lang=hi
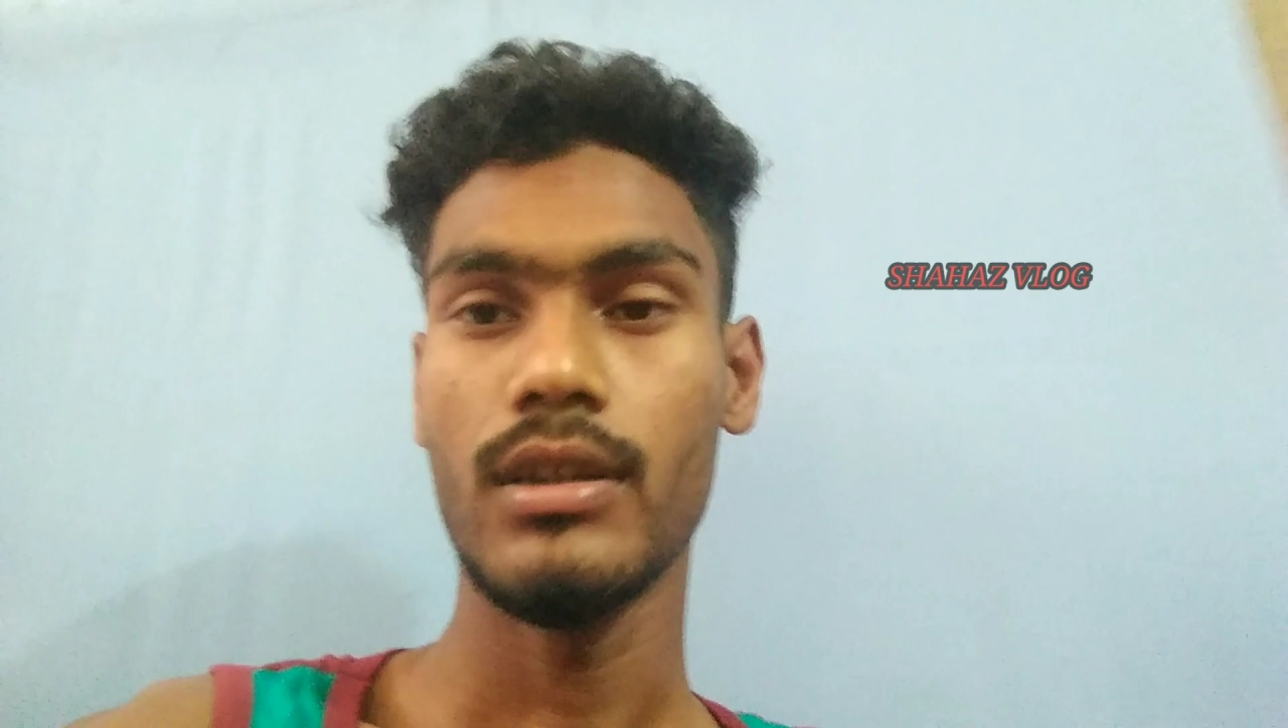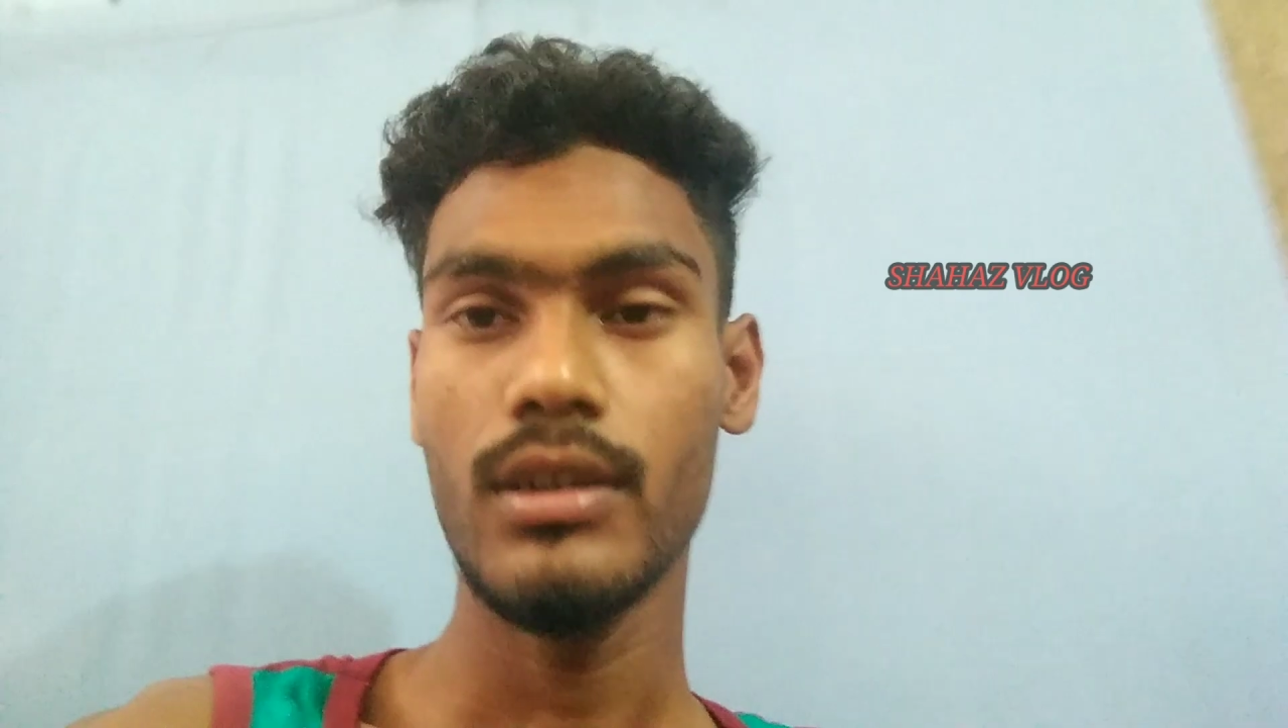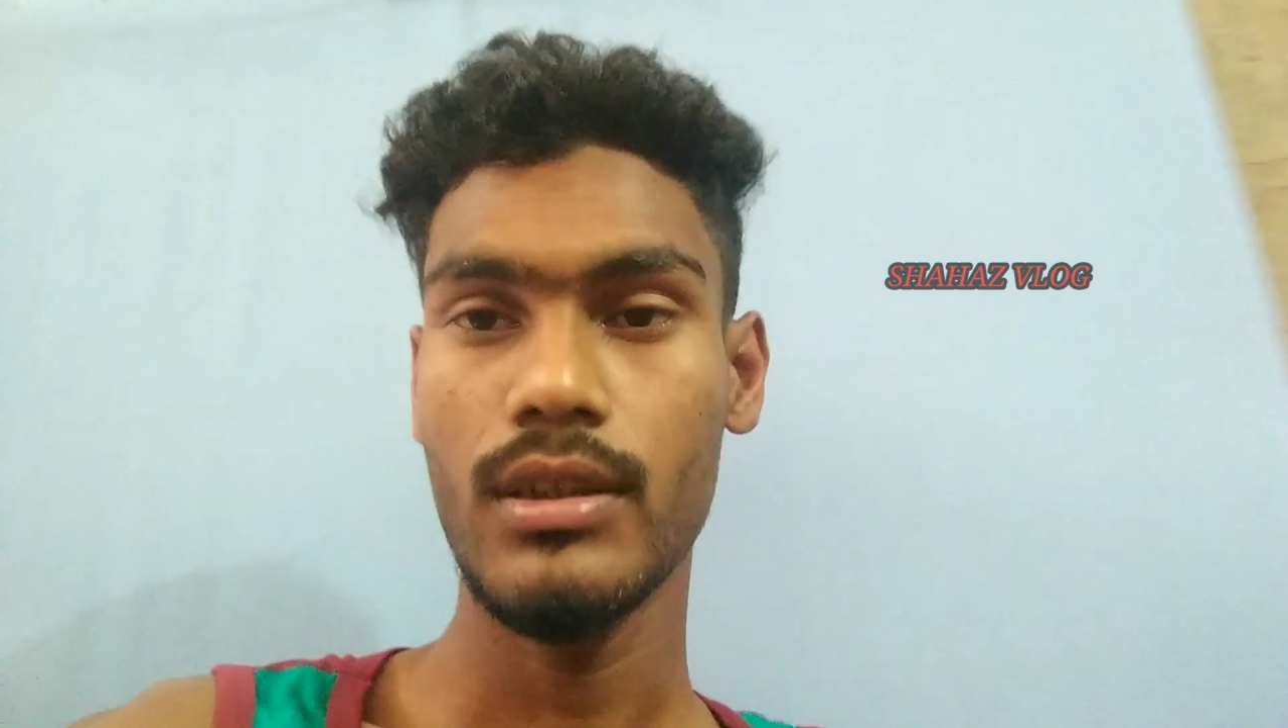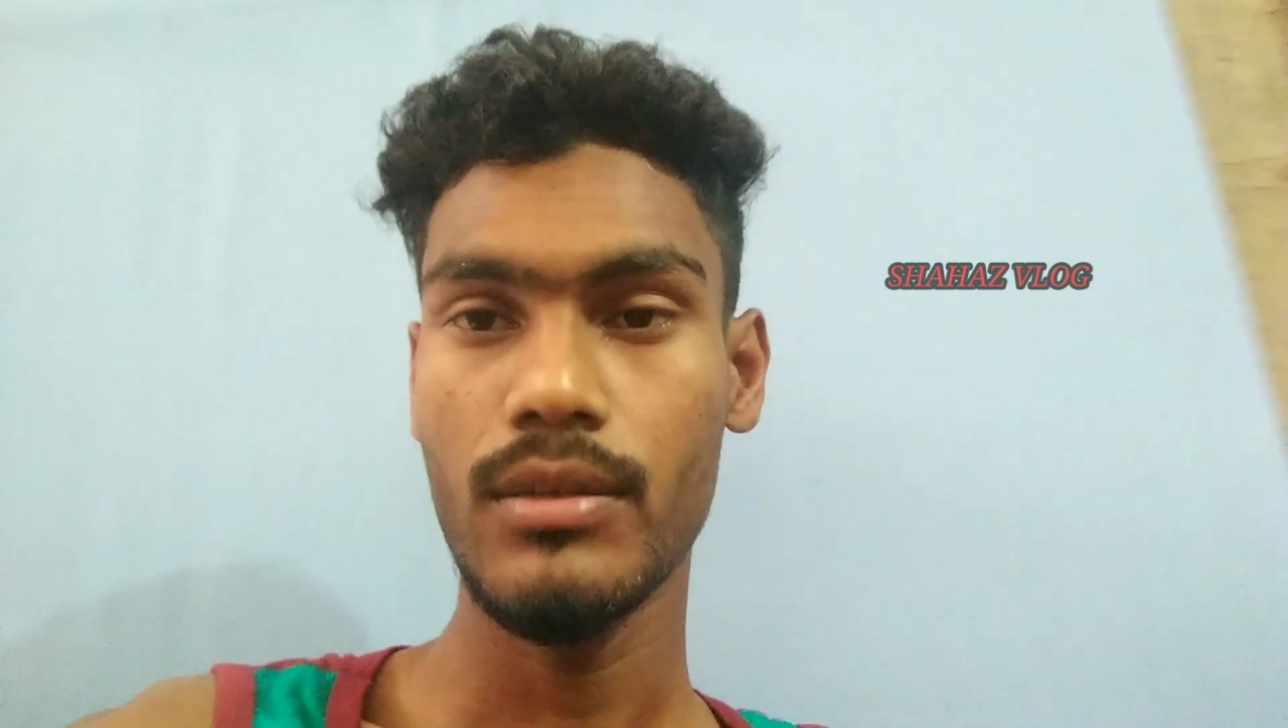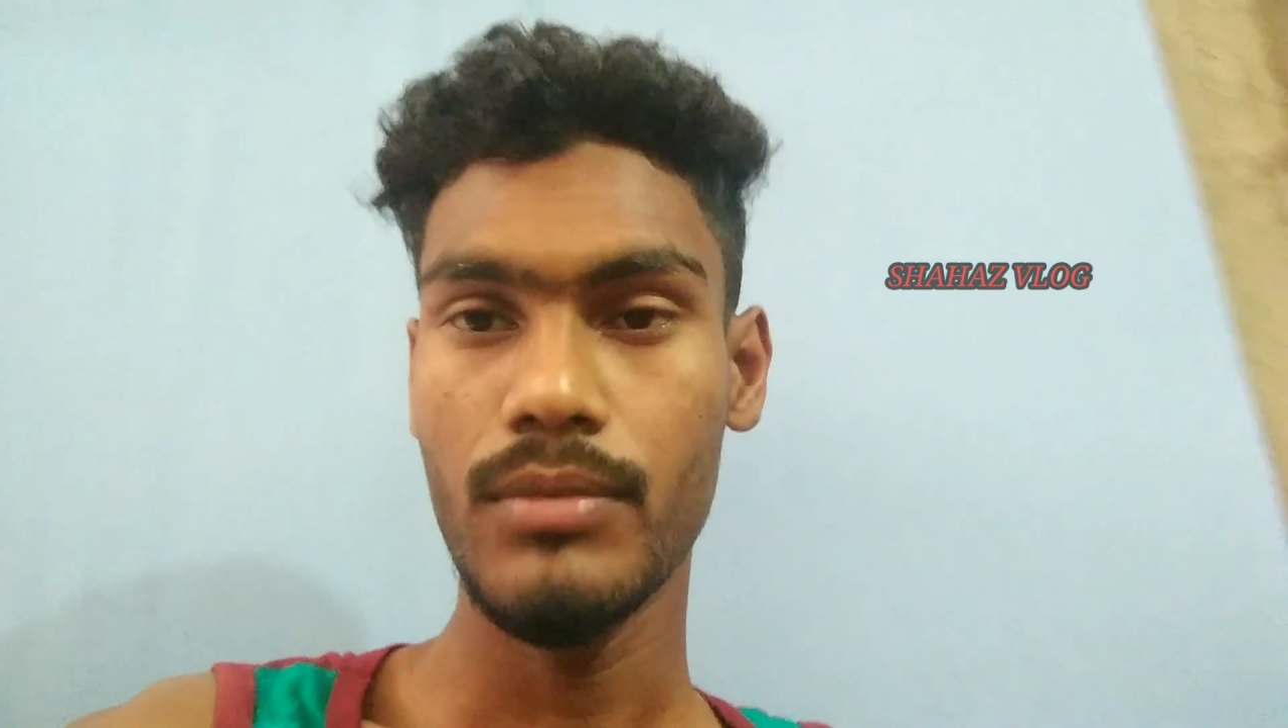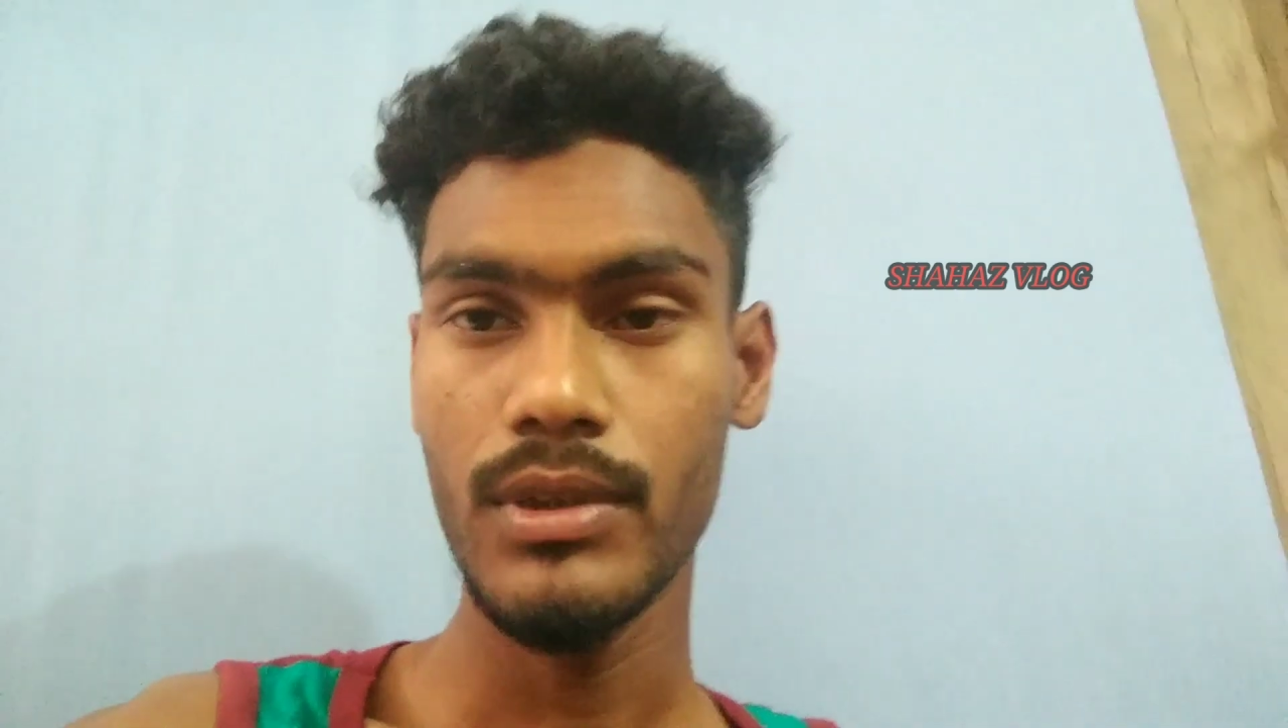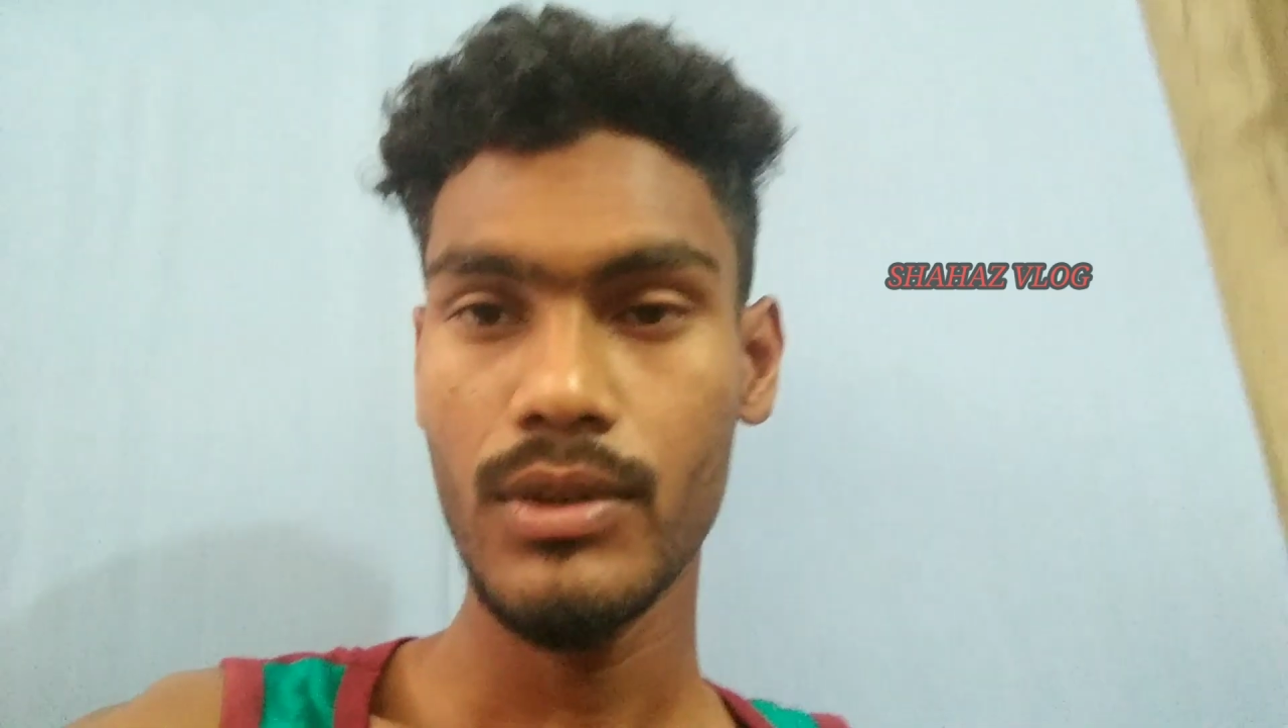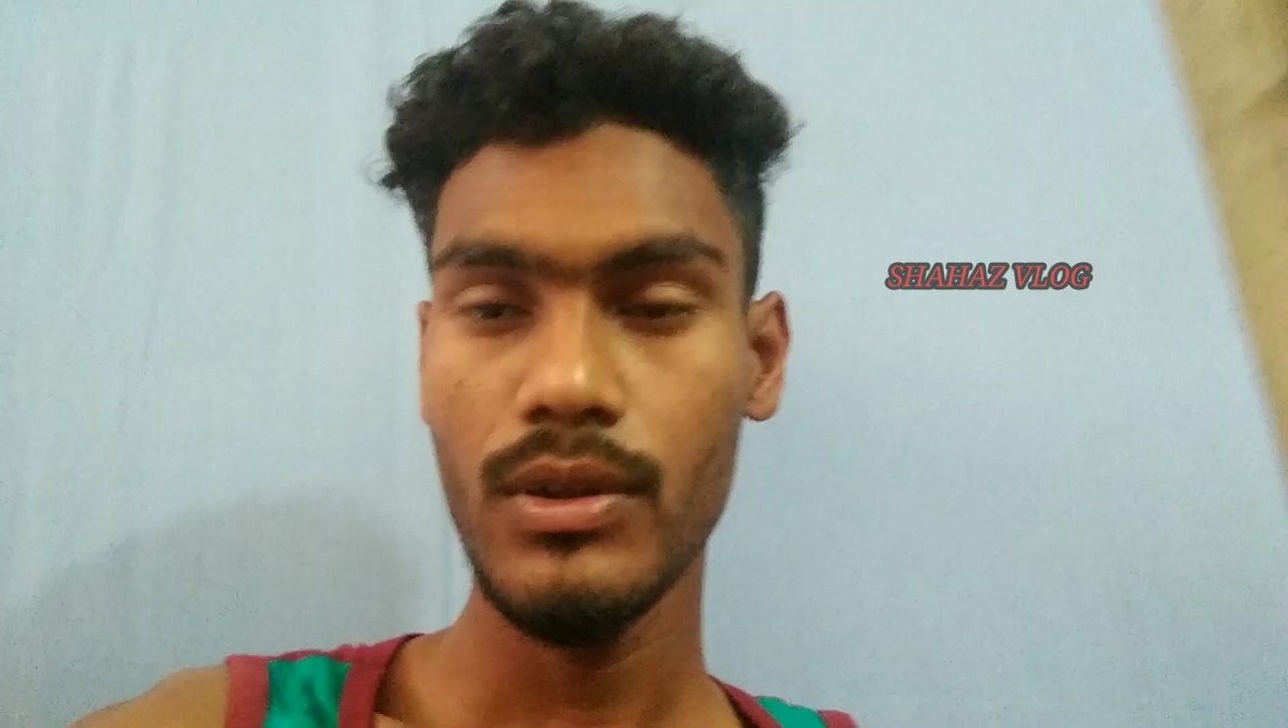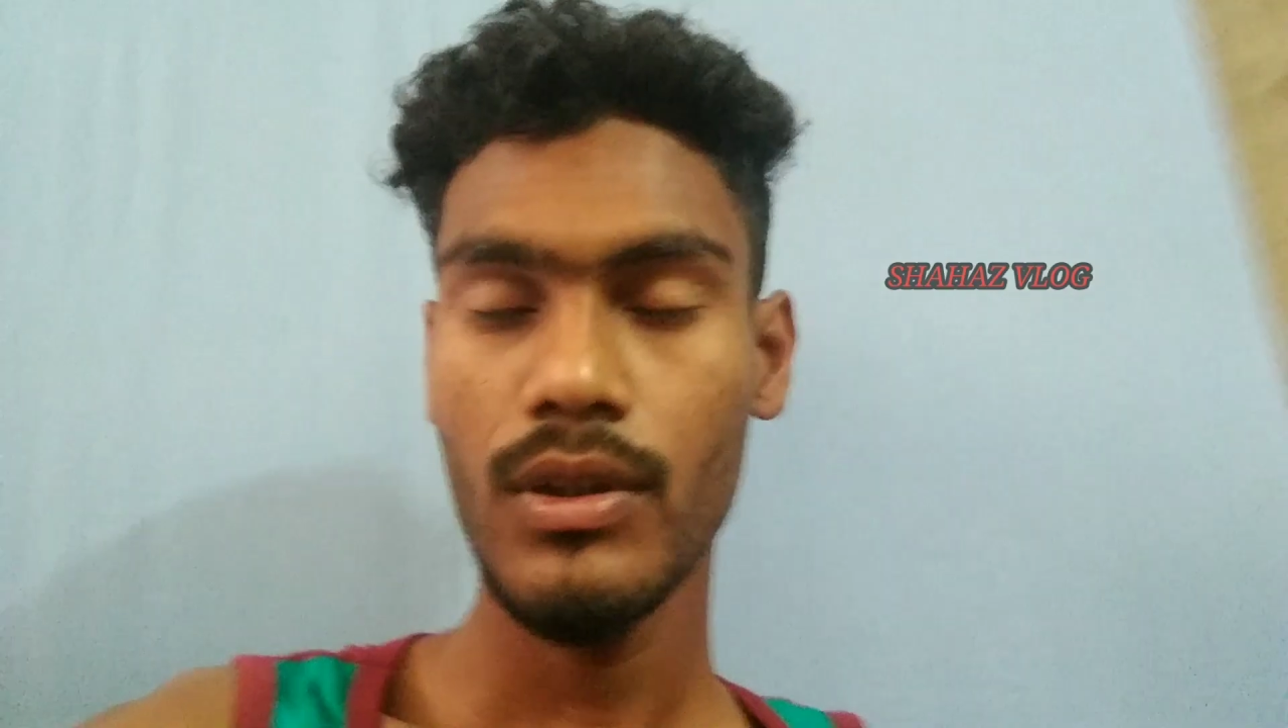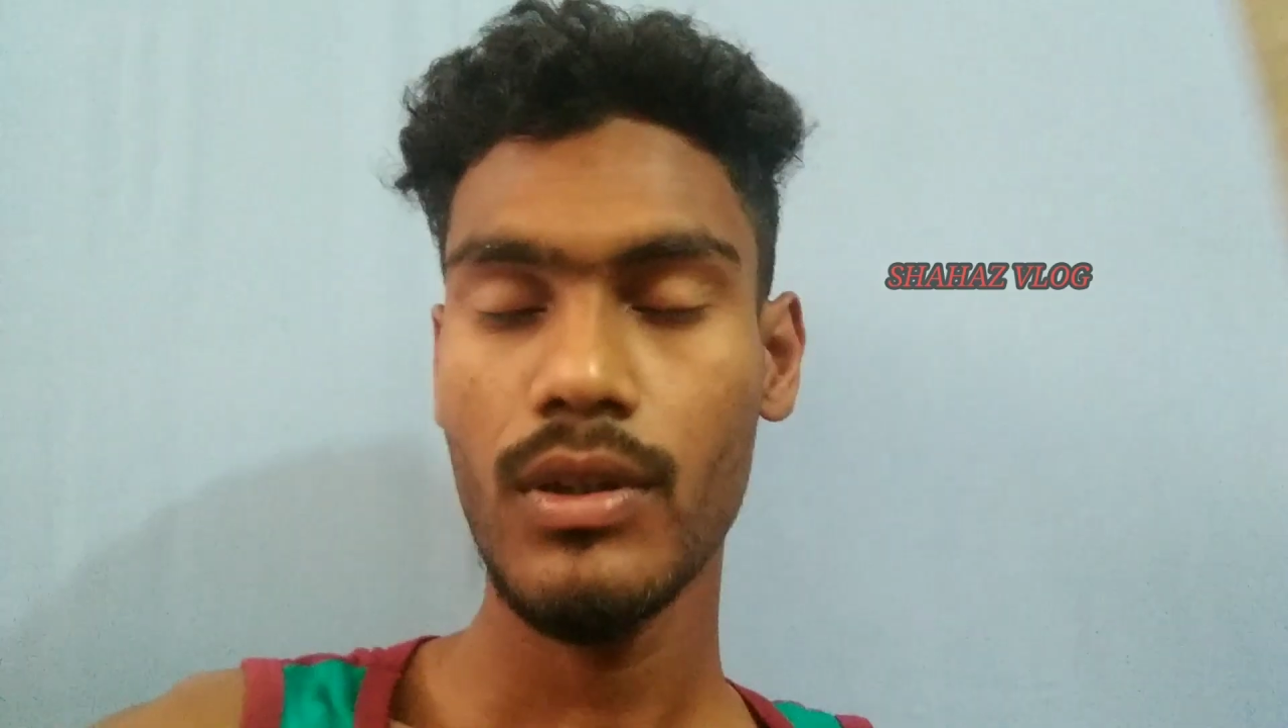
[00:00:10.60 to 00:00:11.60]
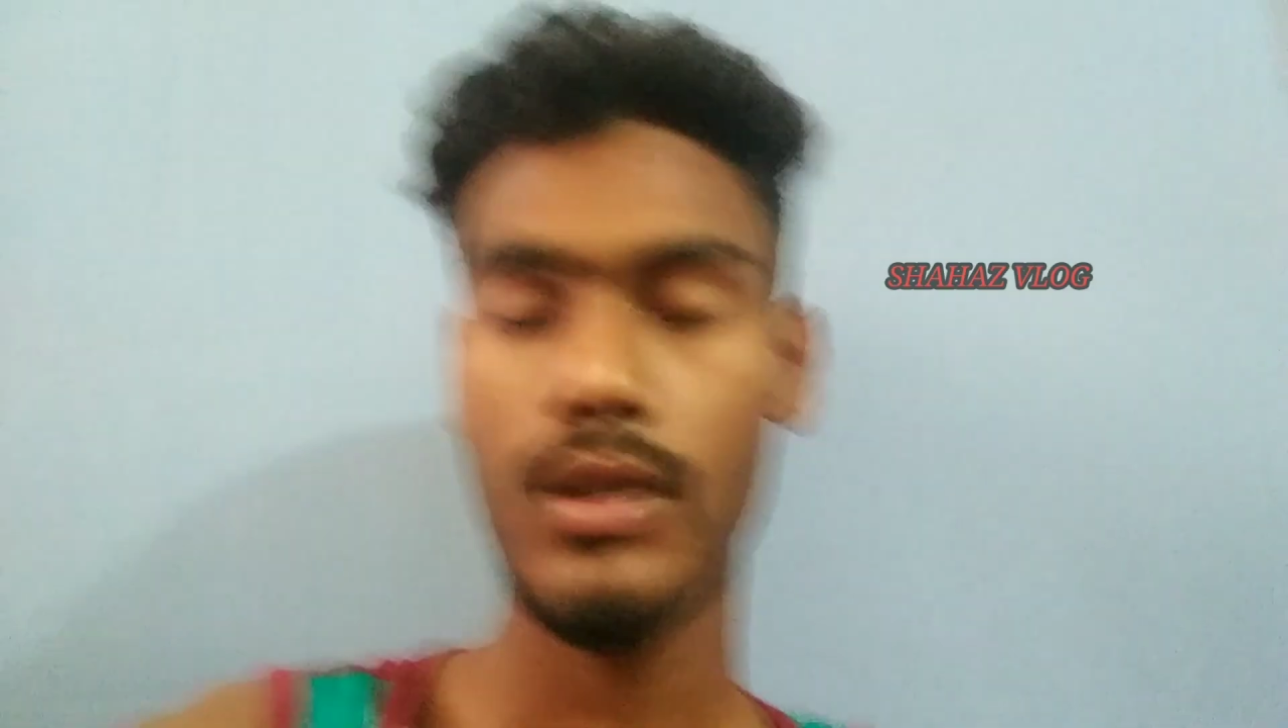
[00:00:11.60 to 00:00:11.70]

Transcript: ईद की वीडियो